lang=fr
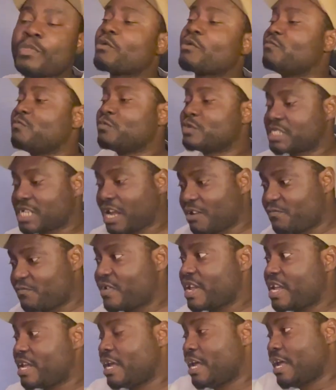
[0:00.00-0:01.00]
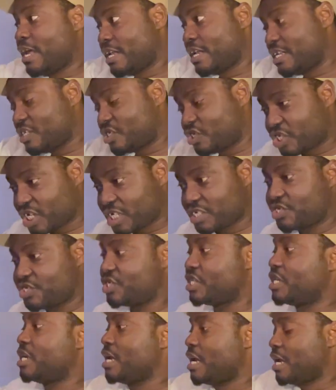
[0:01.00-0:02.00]
vous savez les
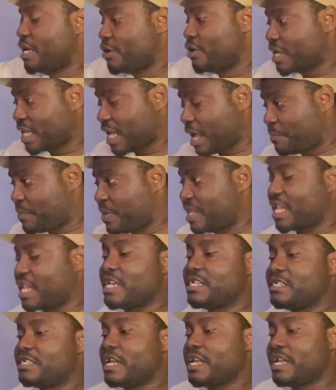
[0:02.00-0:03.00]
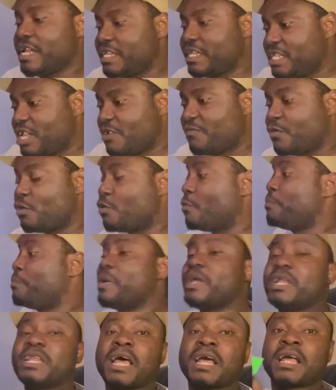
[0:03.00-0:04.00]
chercher, les capitaliser, les
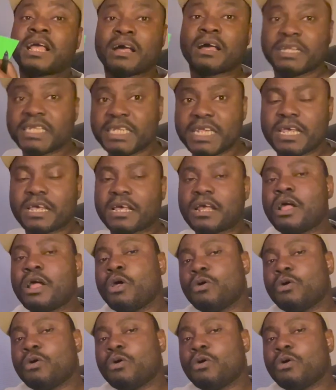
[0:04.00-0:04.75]
développer, l'agrandir,